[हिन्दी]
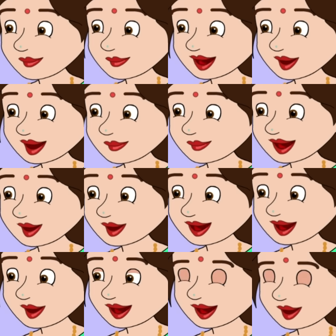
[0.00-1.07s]
खुशबू से
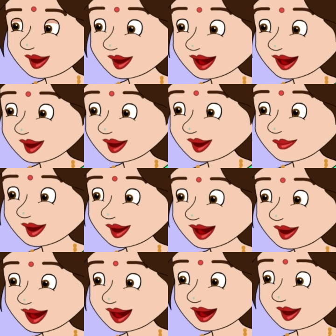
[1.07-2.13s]
तो लग रहा है कि आपने
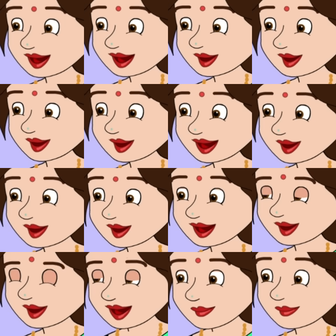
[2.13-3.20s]
पोहे में जान डाल
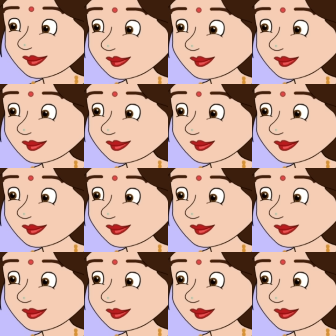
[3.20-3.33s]
दी है